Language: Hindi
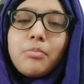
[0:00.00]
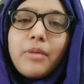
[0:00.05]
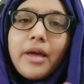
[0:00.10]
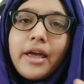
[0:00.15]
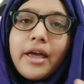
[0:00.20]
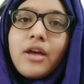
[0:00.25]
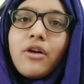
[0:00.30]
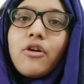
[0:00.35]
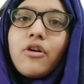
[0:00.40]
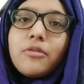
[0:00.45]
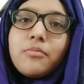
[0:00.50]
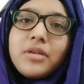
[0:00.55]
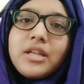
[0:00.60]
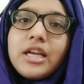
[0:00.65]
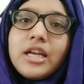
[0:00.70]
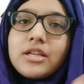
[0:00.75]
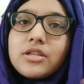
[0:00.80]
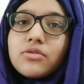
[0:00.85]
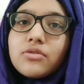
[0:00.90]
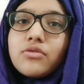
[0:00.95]
मैं और
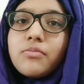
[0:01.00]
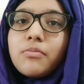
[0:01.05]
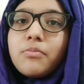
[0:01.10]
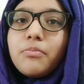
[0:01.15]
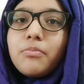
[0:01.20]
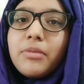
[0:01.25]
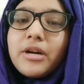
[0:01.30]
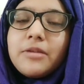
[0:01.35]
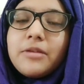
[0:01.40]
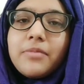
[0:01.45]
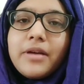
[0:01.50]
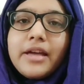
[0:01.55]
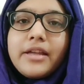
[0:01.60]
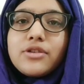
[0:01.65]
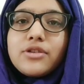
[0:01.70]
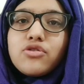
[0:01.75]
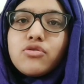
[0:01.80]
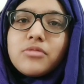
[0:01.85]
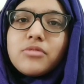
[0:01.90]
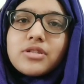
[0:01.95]
मेरी एक जो बड़ी बहन
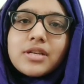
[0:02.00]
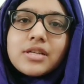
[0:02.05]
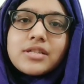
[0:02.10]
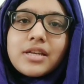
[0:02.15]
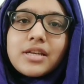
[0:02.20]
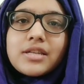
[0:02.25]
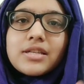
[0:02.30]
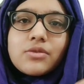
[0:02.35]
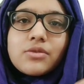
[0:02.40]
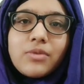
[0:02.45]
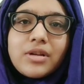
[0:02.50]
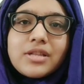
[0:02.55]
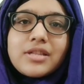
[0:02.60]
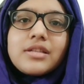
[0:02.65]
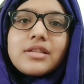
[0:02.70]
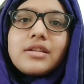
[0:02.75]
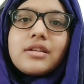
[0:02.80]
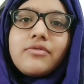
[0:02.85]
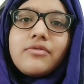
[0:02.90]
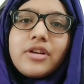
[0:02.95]
है जो मुझसे जस्ट वन
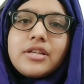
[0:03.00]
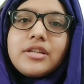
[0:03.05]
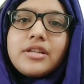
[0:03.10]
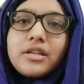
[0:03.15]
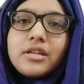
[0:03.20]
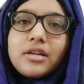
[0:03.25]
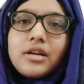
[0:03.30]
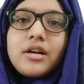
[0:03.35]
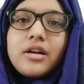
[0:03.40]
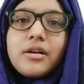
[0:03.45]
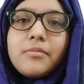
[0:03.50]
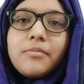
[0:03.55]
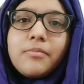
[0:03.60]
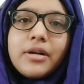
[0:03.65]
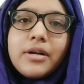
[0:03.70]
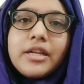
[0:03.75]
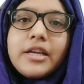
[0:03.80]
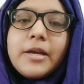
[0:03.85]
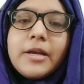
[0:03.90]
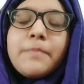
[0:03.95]
वन ईयर
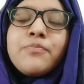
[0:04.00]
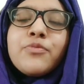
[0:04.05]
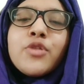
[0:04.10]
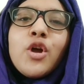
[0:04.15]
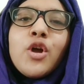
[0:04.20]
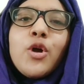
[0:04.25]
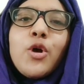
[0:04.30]
बड़ी है